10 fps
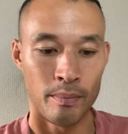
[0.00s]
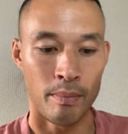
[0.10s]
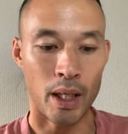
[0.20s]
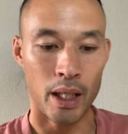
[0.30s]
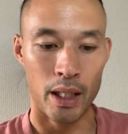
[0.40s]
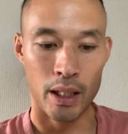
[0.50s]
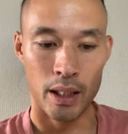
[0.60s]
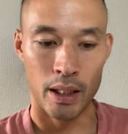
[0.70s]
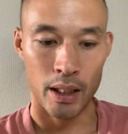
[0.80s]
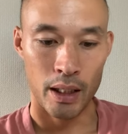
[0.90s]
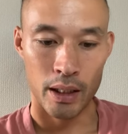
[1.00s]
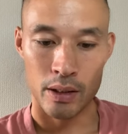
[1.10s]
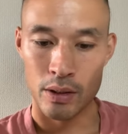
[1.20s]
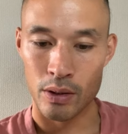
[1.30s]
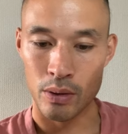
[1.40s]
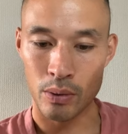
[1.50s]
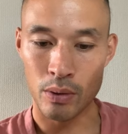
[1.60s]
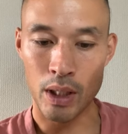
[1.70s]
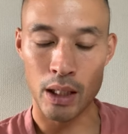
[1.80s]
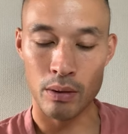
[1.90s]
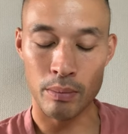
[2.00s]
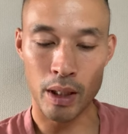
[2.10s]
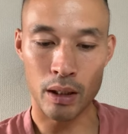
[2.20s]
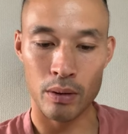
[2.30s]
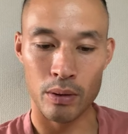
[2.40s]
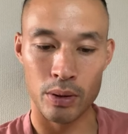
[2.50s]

まあ、えー、その後、まあ、